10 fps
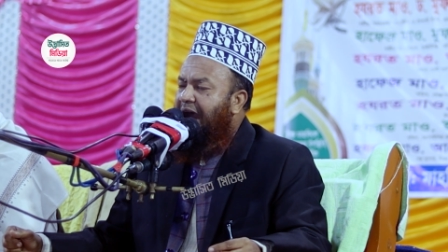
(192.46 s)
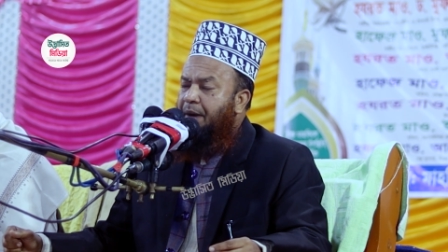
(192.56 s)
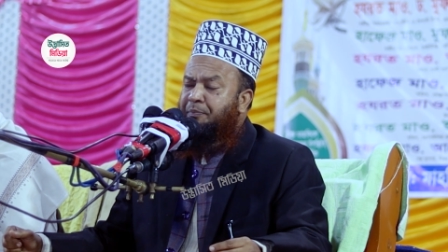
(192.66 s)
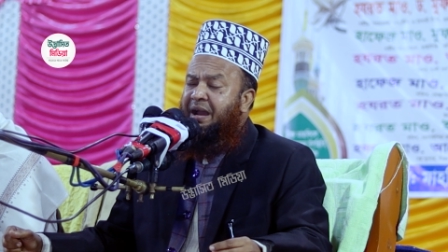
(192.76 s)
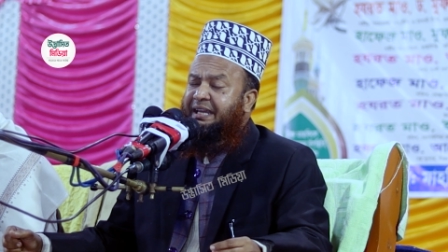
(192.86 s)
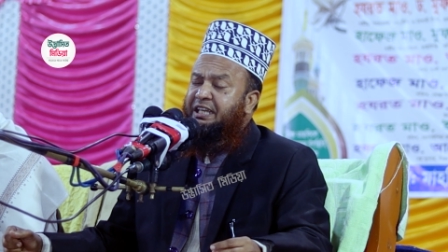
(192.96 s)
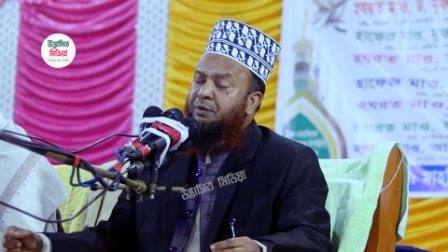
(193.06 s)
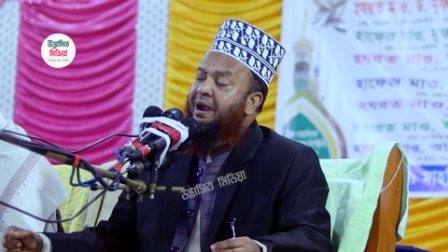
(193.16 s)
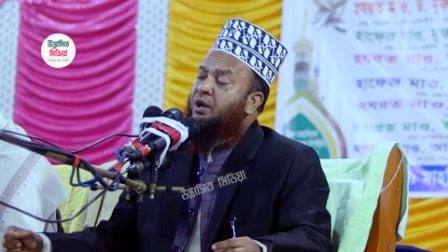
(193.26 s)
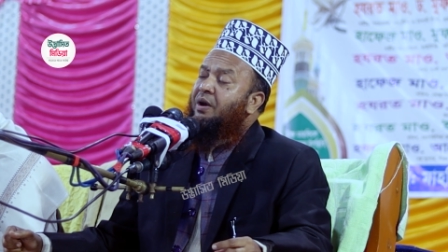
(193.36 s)
আপনাকে
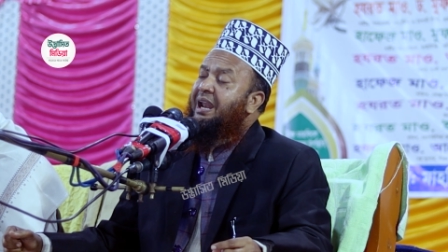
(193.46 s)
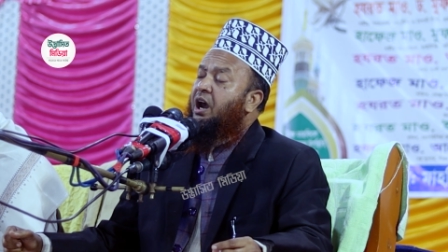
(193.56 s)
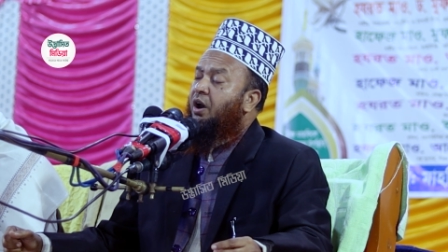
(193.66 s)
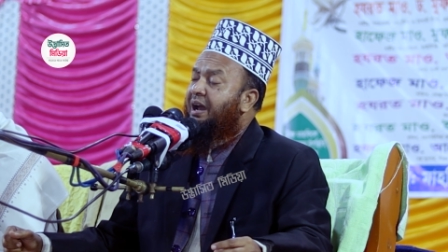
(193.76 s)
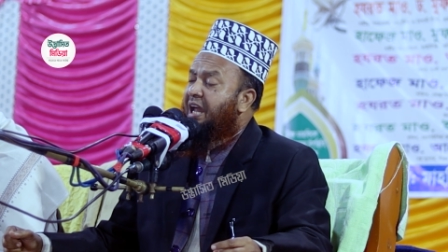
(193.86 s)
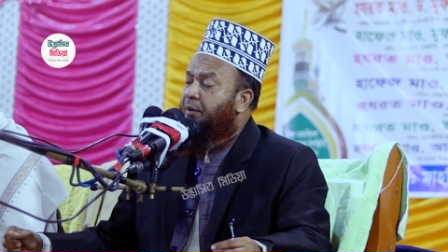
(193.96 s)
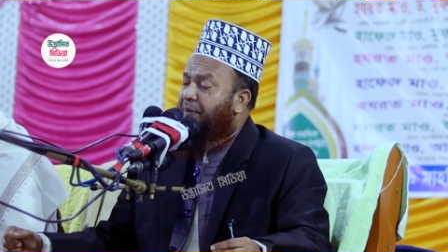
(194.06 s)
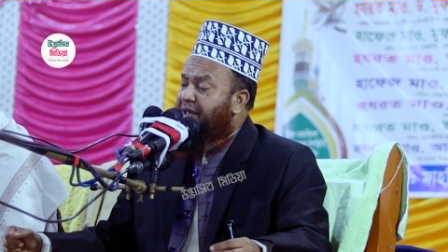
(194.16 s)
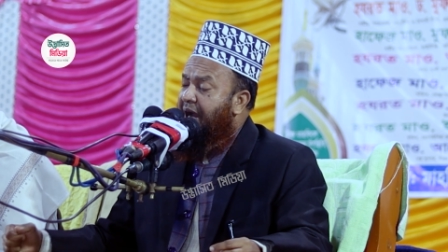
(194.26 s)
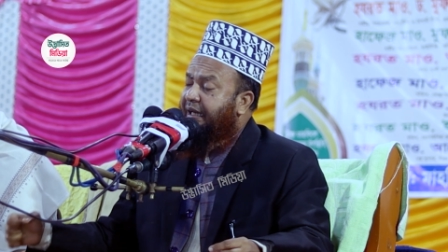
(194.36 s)
ইমানওয়ালা হওয়া
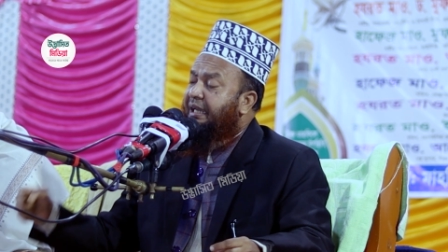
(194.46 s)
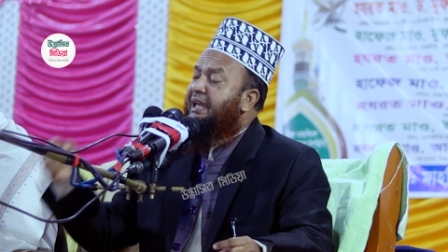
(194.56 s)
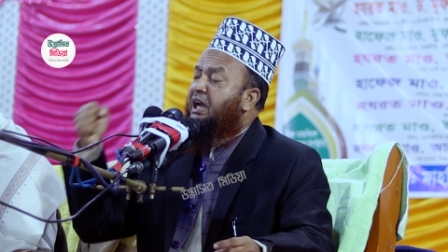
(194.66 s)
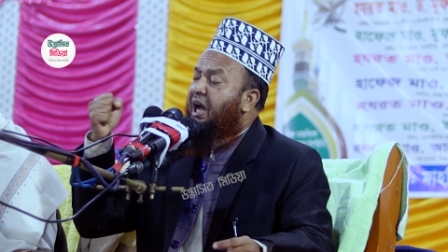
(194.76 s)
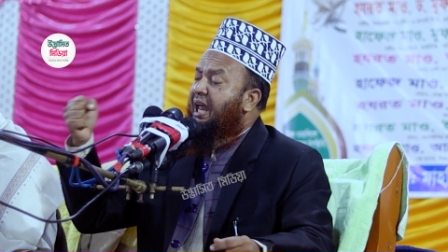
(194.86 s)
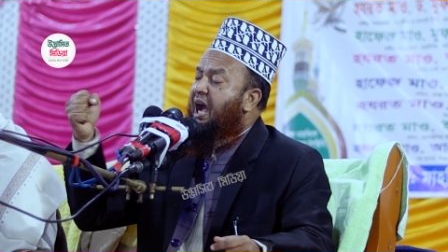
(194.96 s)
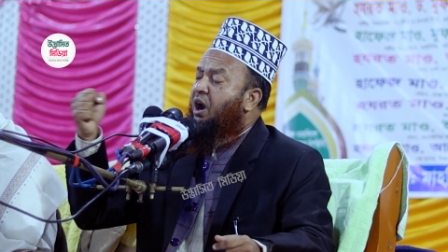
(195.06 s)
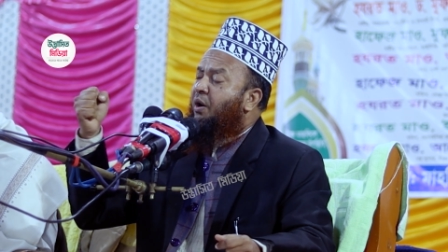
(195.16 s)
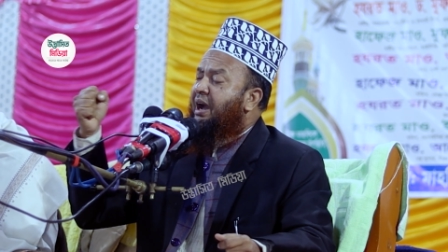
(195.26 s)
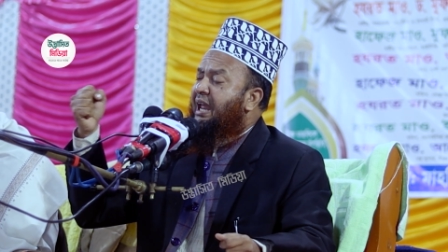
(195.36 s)
লাগবে ইয়াকিনওয়ালা
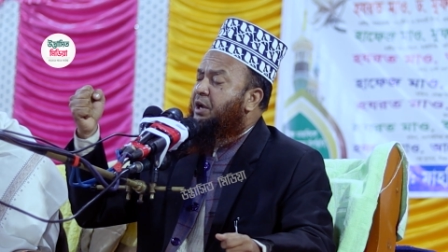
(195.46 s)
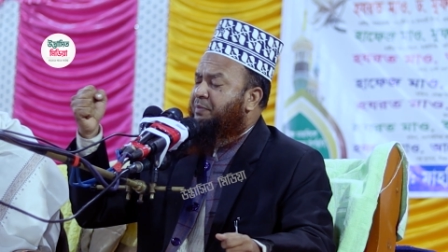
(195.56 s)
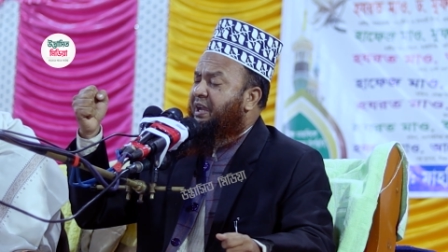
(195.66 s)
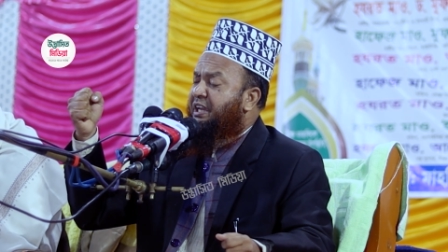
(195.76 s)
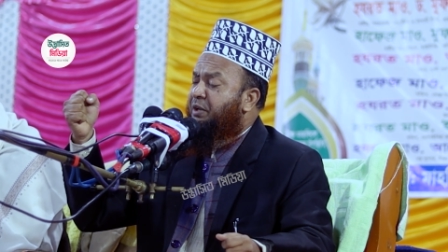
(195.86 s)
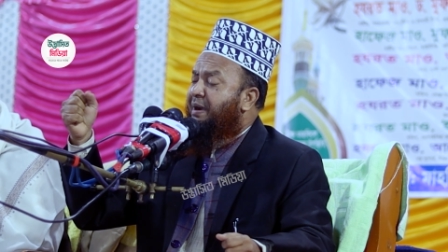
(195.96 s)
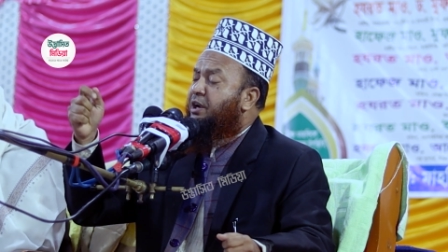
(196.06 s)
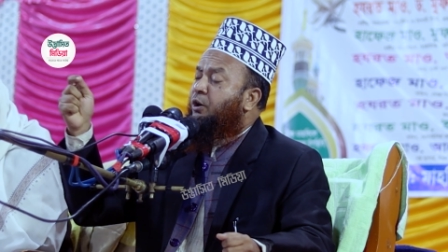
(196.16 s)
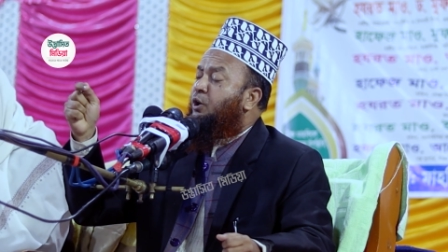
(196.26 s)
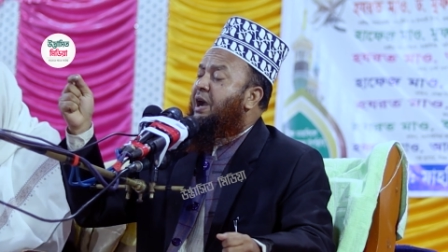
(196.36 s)
হওয়া লাগবে
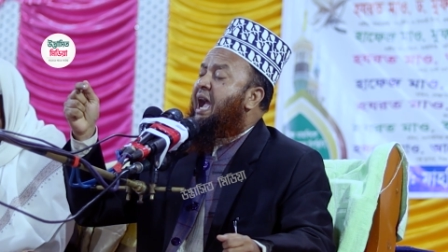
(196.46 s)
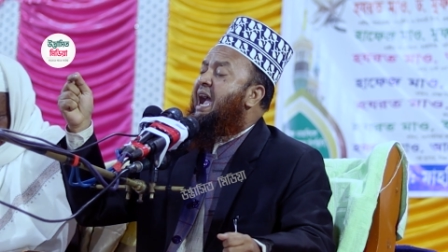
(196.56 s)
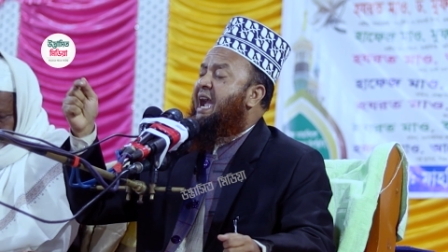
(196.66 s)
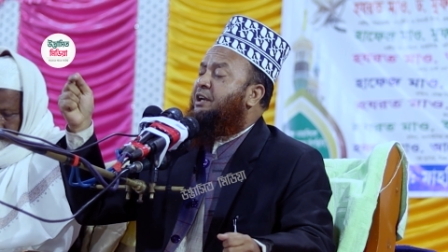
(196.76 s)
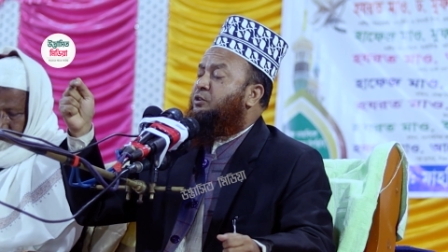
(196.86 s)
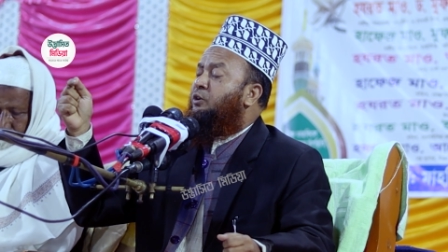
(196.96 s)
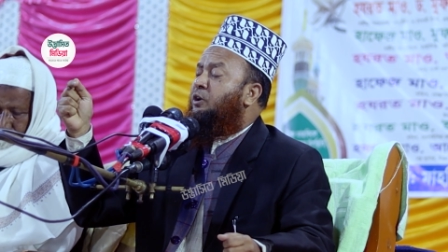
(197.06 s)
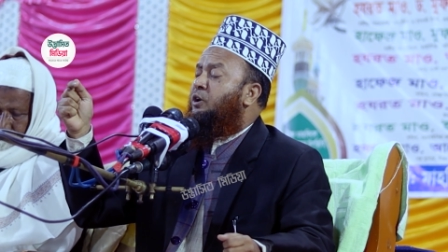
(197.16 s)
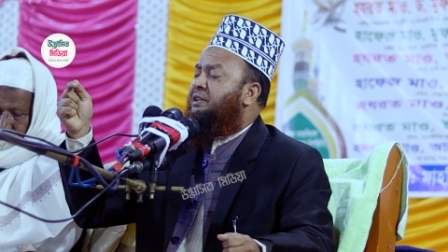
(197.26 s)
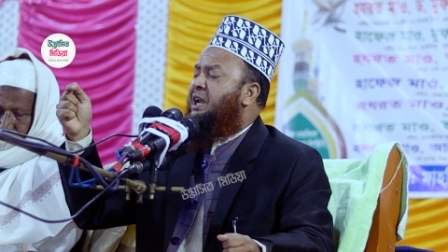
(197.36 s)
ইমান হলো এক
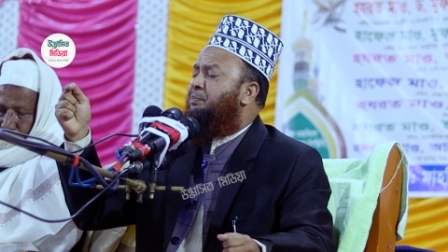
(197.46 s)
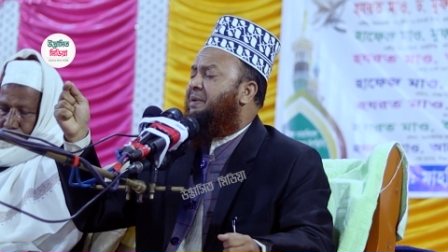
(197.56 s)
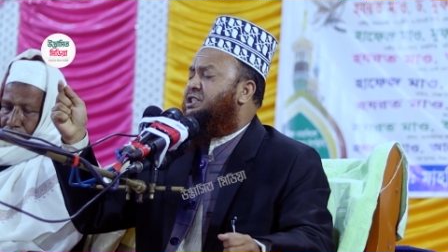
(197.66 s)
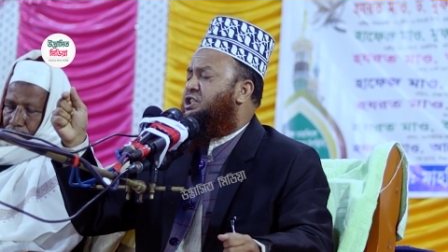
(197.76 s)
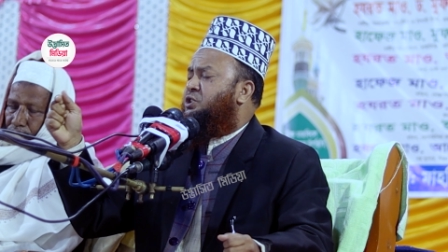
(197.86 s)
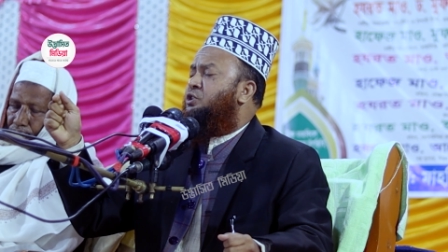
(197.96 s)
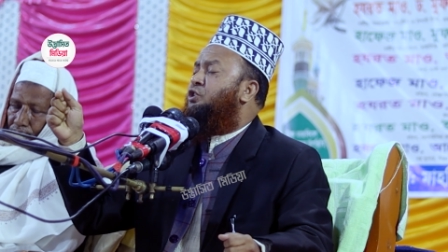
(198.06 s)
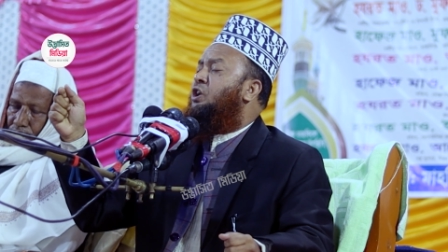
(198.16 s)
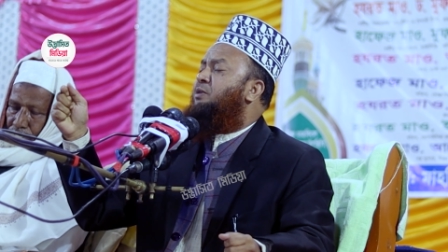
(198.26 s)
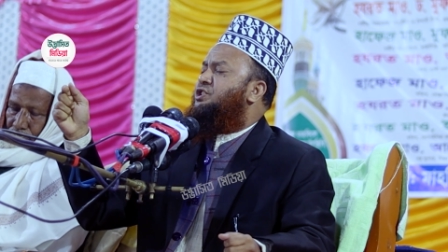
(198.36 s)
তুল্য ডান পাশে
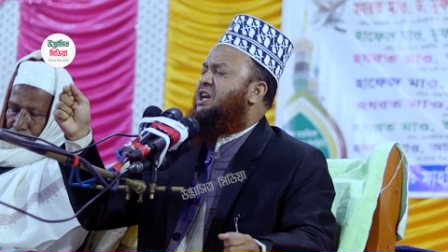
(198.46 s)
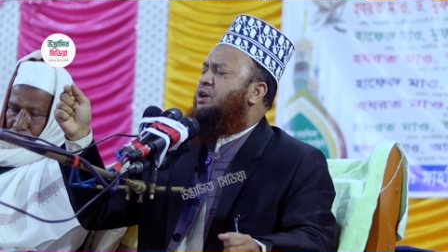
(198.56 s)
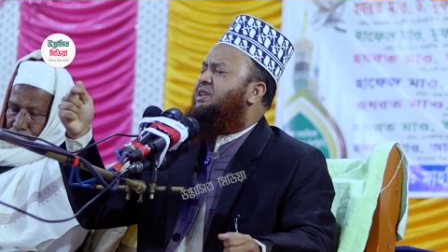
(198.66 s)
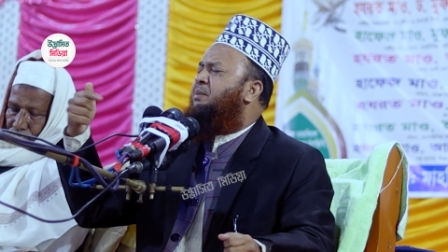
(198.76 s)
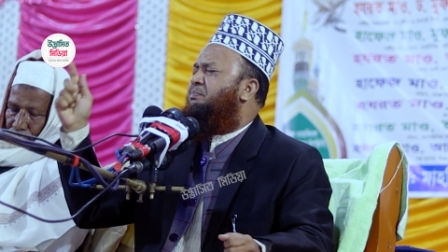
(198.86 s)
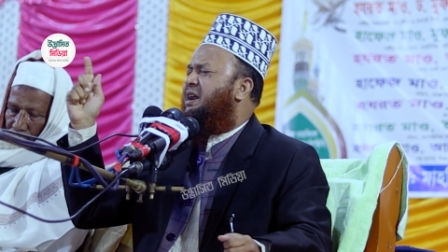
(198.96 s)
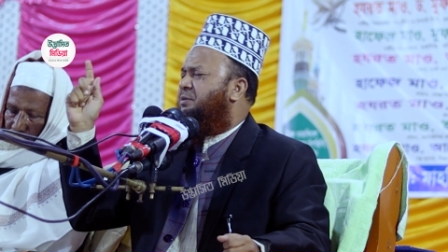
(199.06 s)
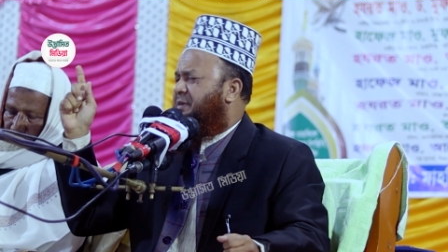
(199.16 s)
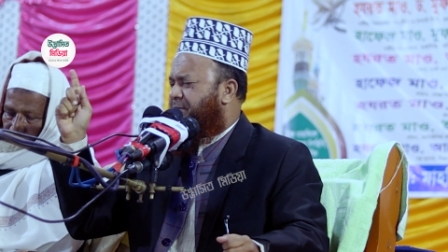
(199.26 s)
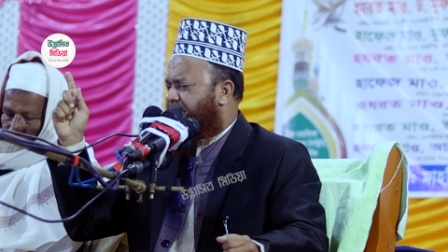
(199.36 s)
শূন্য বসাও দাম
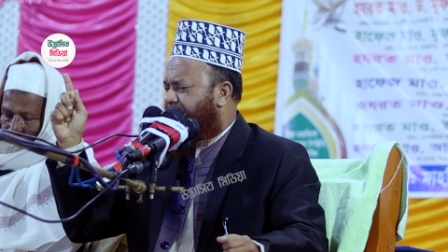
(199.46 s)
বাড়বে